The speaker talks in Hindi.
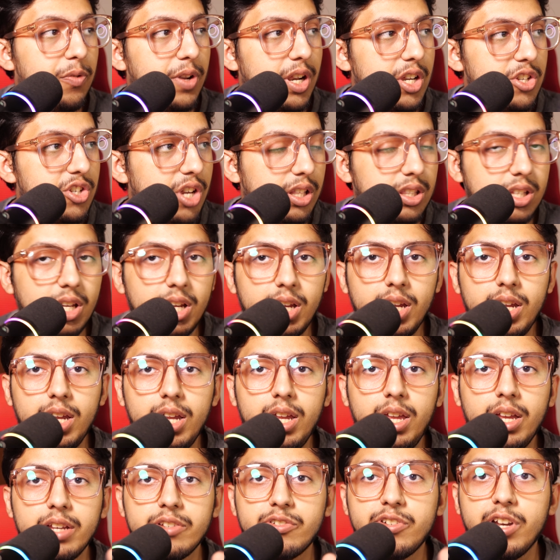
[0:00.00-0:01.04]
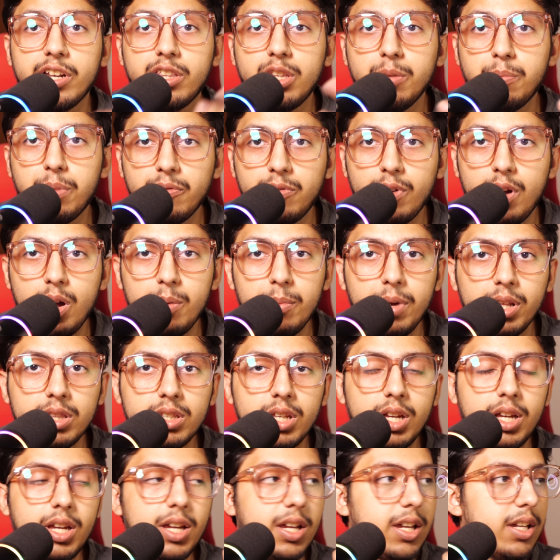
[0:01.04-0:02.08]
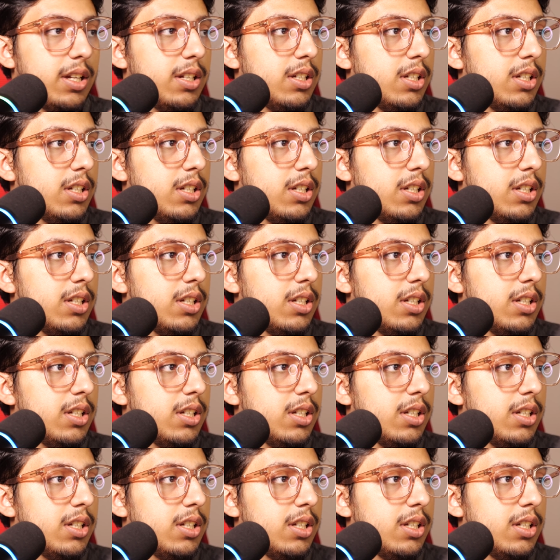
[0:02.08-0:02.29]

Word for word: फ्रेश आता है एक्सट्रैक्ट द परफॉर्म आता है